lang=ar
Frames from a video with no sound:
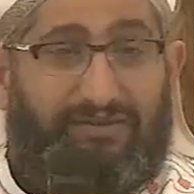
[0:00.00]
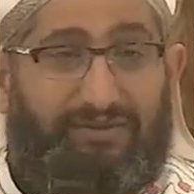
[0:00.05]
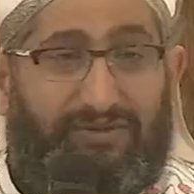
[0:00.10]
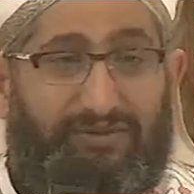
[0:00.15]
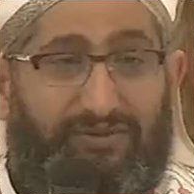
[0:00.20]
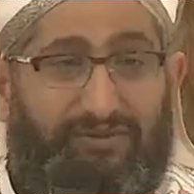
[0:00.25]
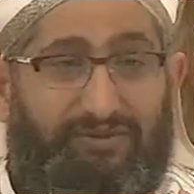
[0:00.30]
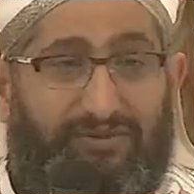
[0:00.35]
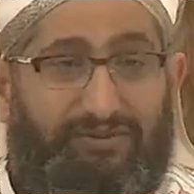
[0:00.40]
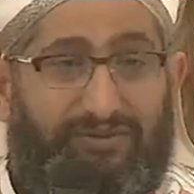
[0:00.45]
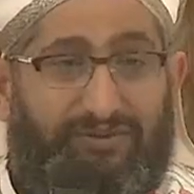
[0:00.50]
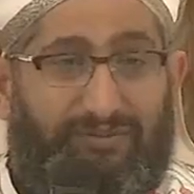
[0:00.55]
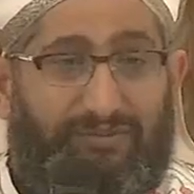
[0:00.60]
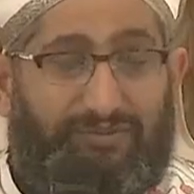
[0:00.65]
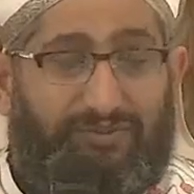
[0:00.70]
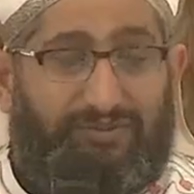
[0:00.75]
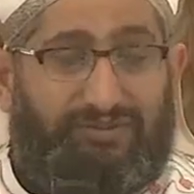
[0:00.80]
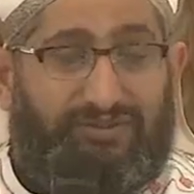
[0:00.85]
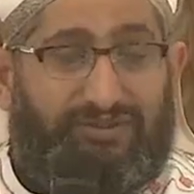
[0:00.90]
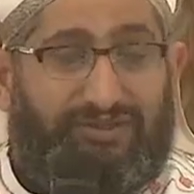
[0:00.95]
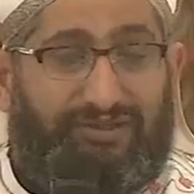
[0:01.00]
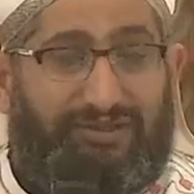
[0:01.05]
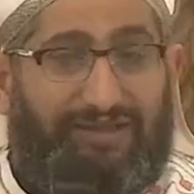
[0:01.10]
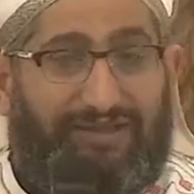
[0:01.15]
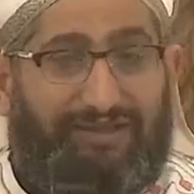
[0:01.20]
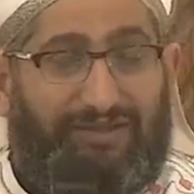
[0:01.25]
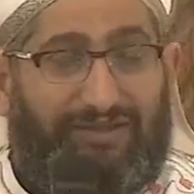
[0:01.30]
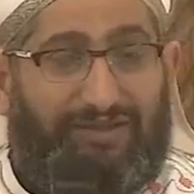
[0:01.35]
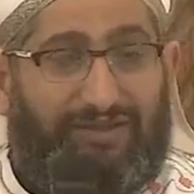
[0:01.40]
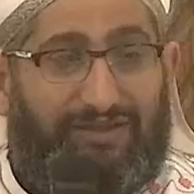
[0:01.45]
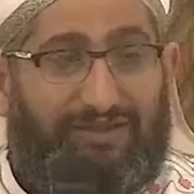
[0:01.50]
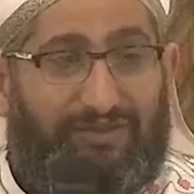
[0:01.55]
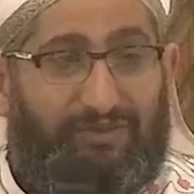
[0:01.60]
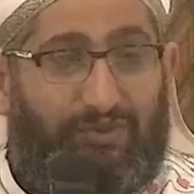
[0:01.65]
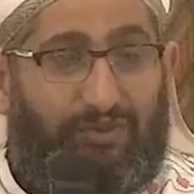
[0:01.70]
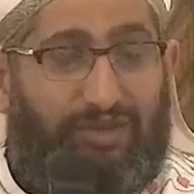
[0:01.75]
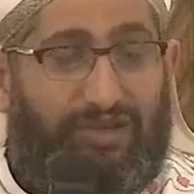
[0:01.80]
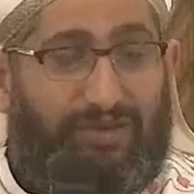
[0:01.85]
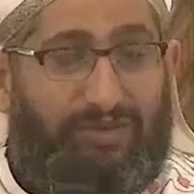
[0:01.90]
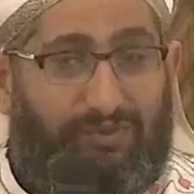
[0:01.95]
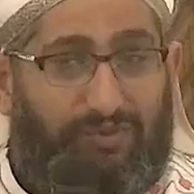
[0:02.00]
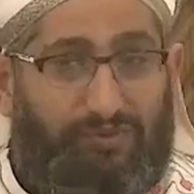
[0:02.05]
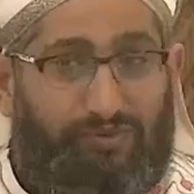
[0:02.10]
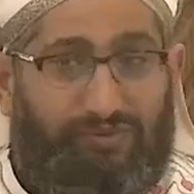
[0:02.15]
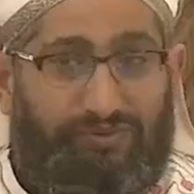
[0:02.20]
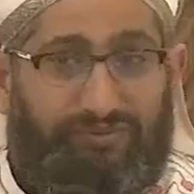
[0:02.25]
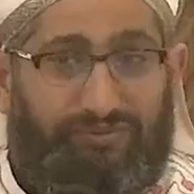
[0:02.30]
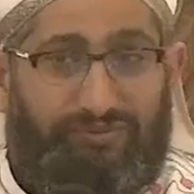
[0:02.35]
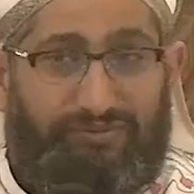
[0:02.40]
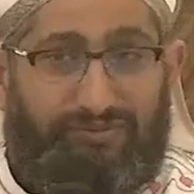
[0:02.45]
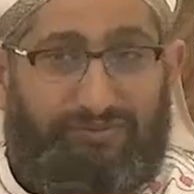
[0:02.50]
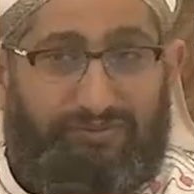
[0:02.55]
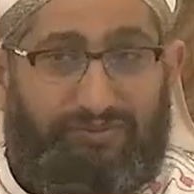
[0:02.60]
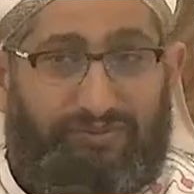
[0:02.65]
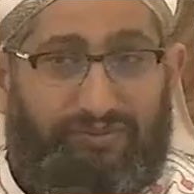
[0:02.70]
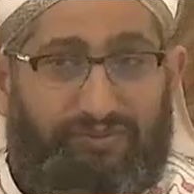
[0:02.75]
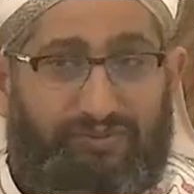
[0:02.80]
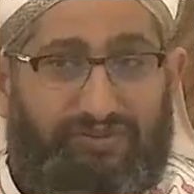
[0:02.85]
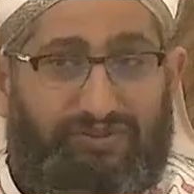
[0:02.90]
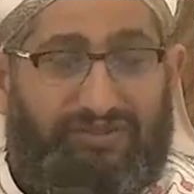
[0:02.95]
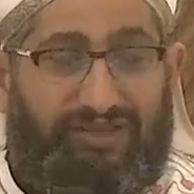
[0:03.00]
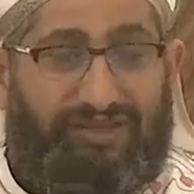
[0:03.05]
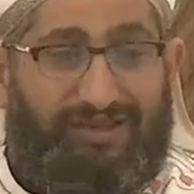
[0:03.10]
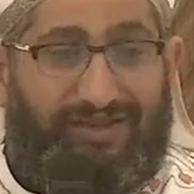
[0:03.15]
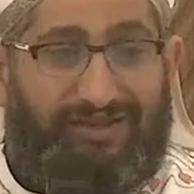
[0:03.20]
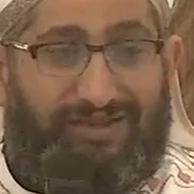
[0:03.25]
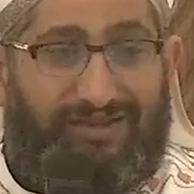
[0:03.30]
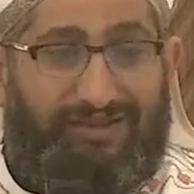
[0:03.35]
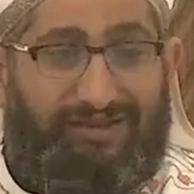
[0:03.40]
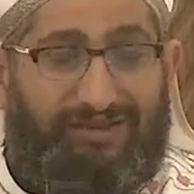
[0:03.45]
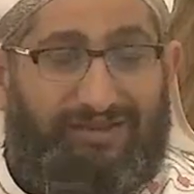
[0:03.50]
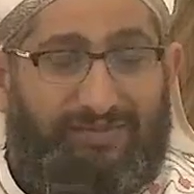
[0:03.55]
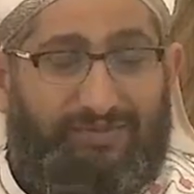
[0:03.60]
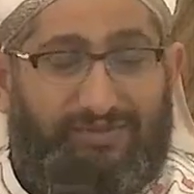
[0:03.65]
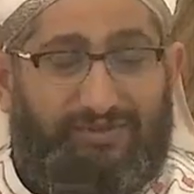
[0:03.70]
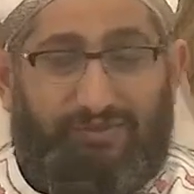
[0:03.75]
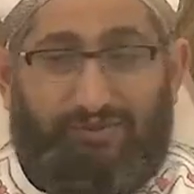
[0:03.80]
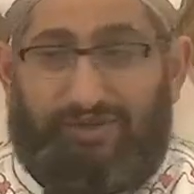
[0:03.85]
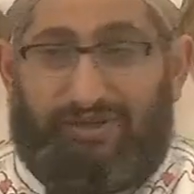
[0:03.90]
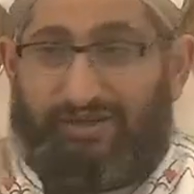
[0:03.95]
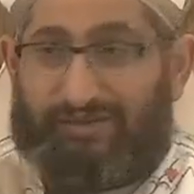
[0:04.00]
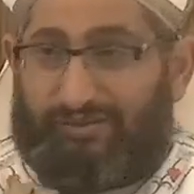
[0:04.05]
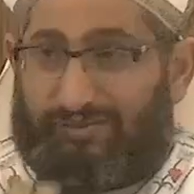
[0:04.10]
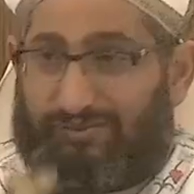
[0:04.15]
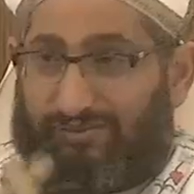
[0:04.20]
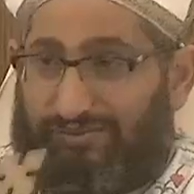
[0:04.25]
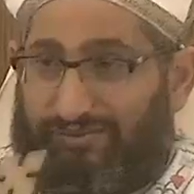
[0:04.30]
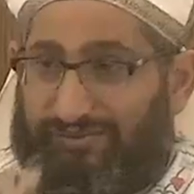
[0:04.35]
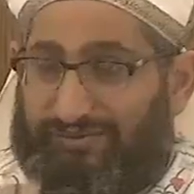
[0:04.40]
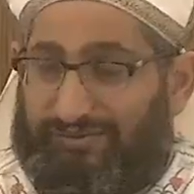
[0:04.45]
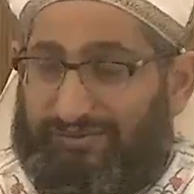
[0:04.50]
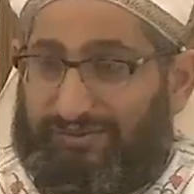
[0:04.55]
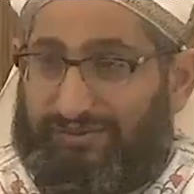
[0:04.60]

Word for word: احنا بنقدم امور اللي هي ايه واحد عايز يروق البيت